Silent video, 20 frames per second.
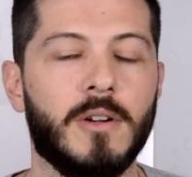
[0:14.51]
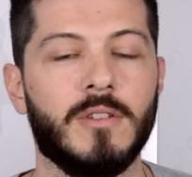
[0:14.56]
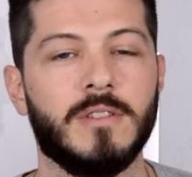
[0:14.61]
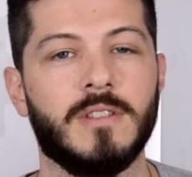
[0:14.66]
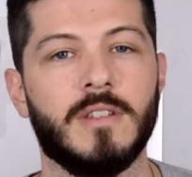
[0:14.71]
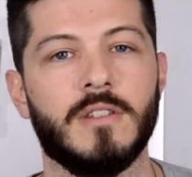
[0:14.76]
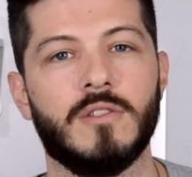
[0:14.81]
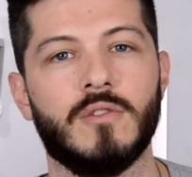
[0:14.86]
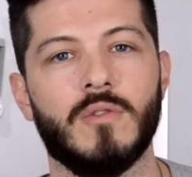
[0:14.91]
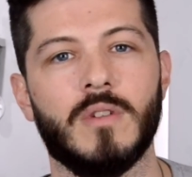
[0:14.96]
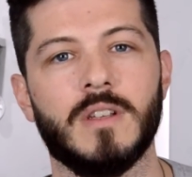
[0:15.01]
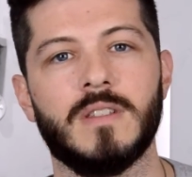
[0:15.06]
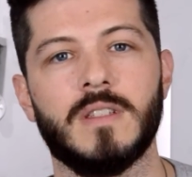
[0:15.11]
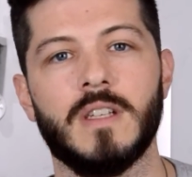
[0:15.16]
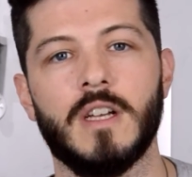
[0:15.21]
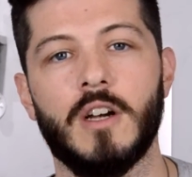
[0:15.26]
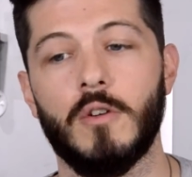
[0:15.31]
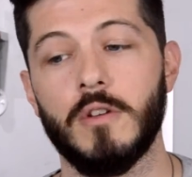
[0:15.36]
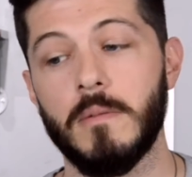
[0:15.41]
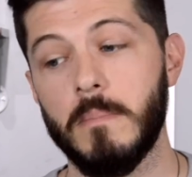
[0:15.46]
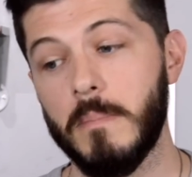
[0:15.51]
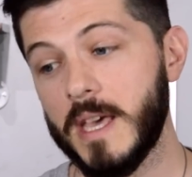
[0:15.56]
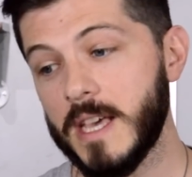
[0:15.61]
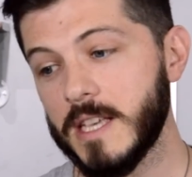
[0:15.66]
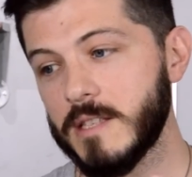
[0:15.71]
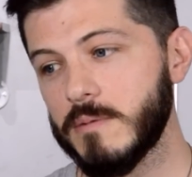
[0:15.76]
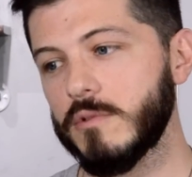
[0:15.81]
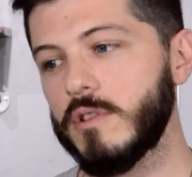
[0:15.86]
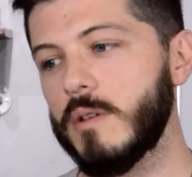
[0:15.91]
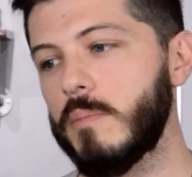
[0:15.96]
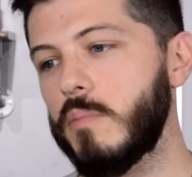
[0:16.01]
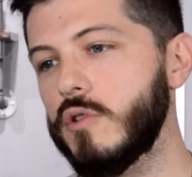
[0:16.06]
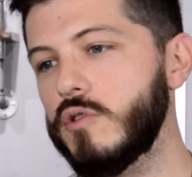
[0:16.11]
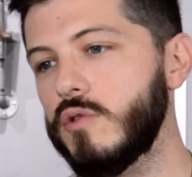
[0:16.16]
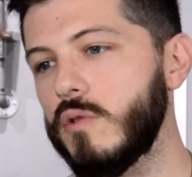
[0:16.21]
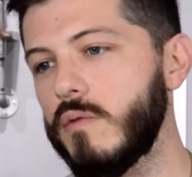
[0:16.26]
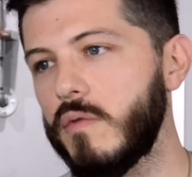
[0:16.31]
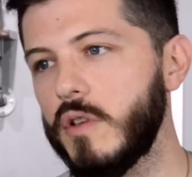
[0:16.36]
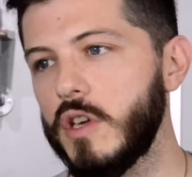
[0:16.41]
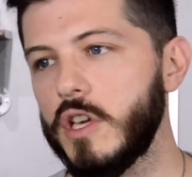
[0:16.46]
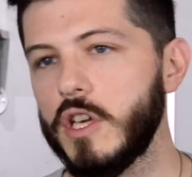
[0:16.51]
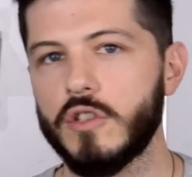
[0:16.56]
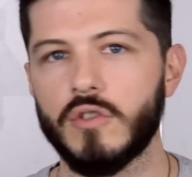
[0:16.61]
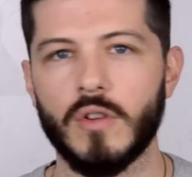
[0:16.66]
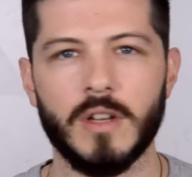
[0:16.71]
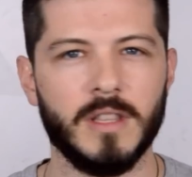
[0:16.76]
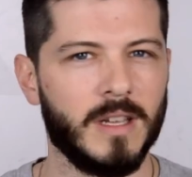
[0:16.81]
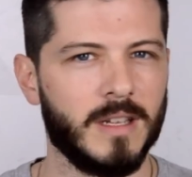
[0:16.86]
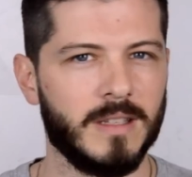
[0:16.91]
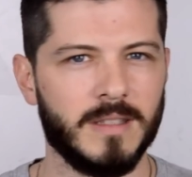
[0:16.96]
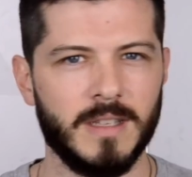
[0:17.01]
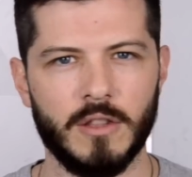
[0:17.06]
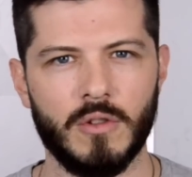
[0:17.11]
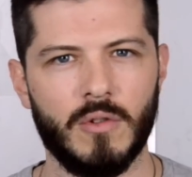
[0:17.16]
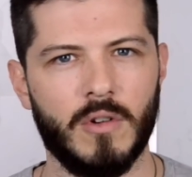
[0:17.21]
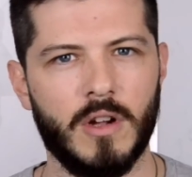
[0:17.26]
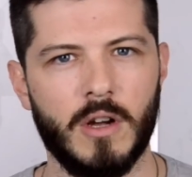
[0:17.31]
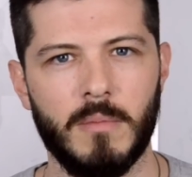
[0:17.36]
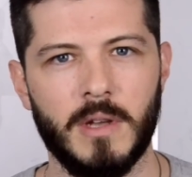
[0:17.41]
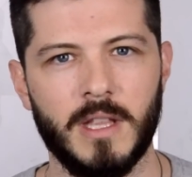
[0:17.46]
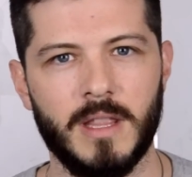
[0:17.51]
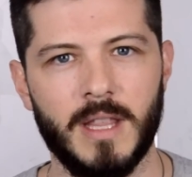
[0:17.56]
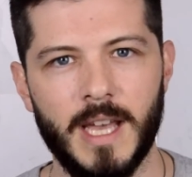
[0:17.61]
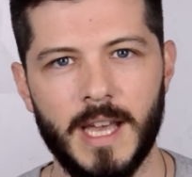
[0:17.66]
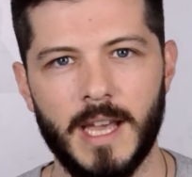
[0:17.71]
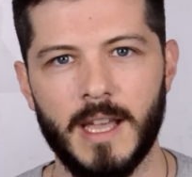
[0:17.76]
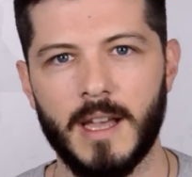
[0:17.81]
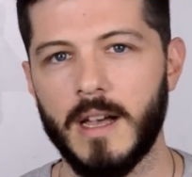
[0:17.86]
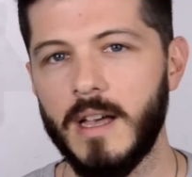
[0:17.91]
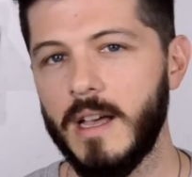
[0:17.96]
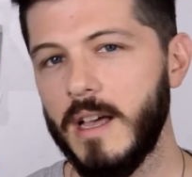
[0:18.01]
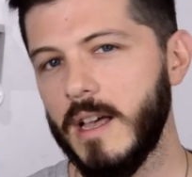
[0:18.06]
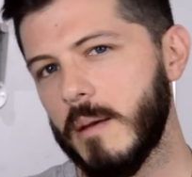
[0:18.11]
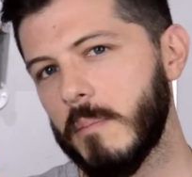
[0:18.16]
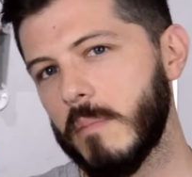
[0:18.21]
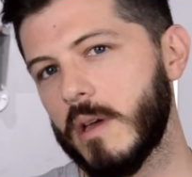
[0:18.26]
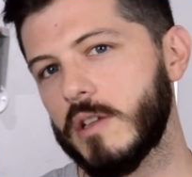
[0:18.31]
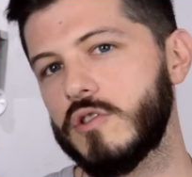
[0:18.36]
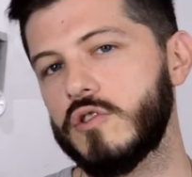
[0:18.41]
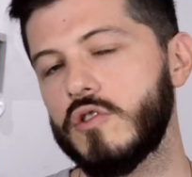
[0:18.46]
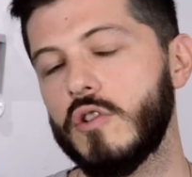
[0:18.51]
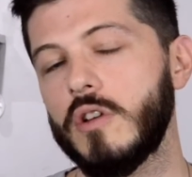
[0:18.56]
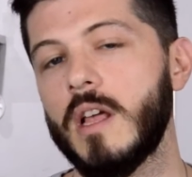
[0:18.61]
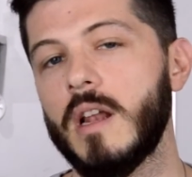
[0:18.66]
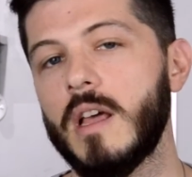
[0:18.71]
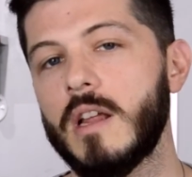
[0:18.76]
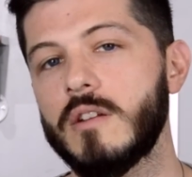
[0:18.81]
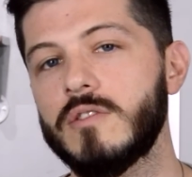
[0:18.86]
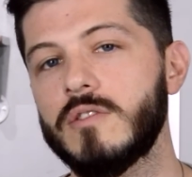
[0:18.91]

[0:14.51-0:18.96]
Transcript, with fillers: com essa situação e mesmo depois do vídeo ainda quiser trocar uma ideia, me adiciona lá no